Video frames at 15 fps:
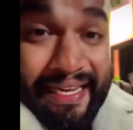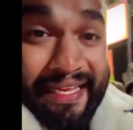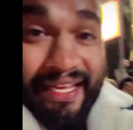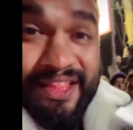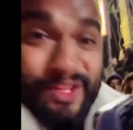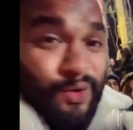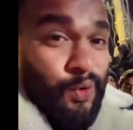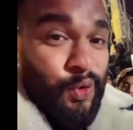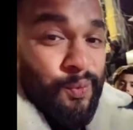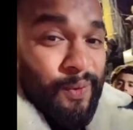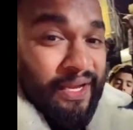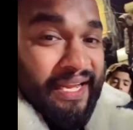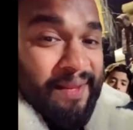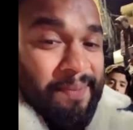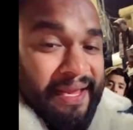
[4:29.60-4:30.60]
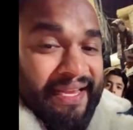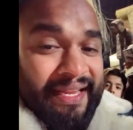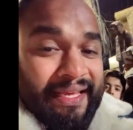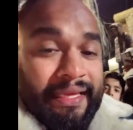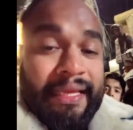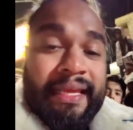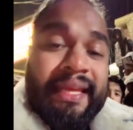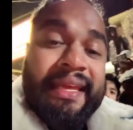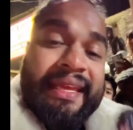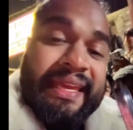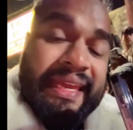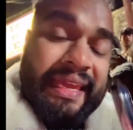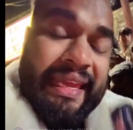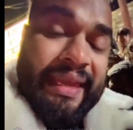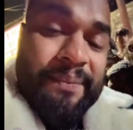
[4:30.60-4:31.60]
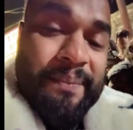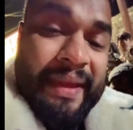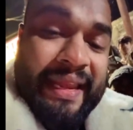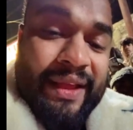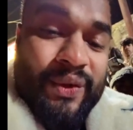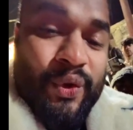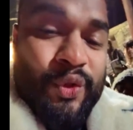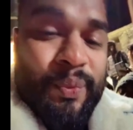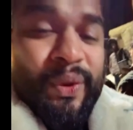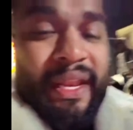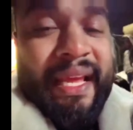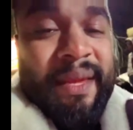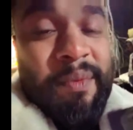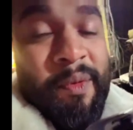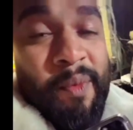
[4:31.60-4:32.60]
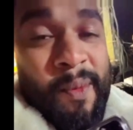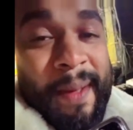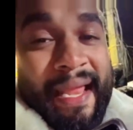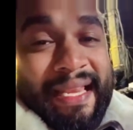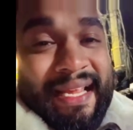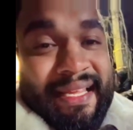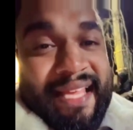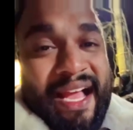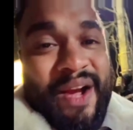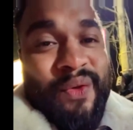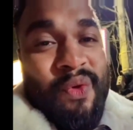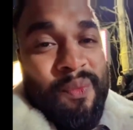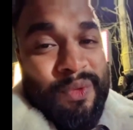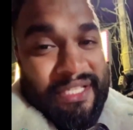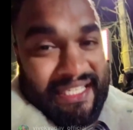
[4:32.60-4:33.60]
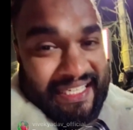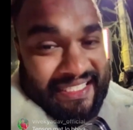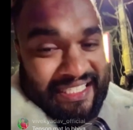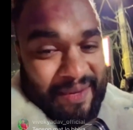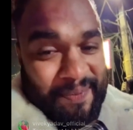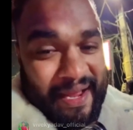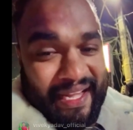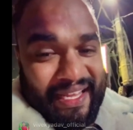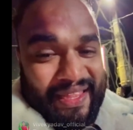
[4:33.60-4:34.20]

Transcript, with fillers: लाइन इसने खुद बोला ना भाई ने कि मैंने खुद बोला कि मैं मोबाइल का क्या करूँ मुझे खर्चा